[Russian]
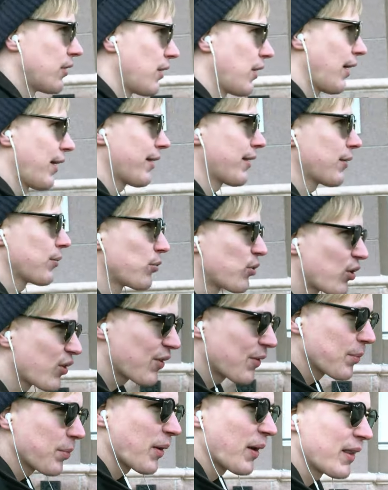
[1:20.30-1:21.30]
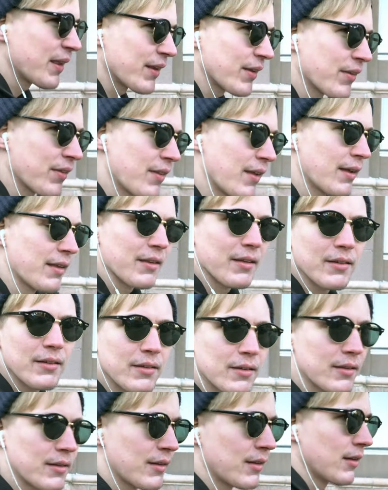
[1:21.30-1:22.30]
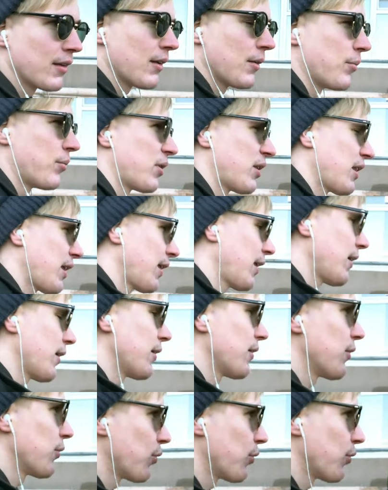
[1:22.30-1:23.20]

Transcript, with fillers: это муниципальное здание. Мы такие,